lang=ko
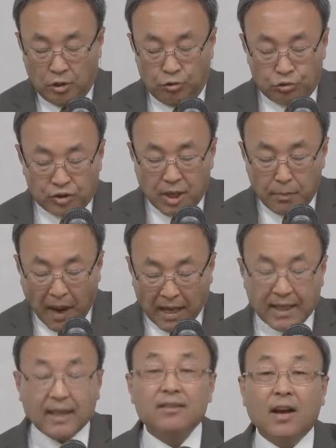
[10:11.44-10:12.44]
육체
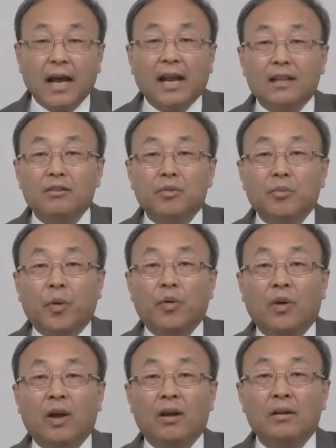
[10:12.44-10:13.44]
밖에서 하나님을
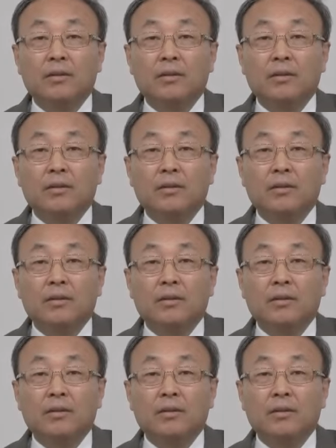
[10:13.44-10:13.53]
보는 거야.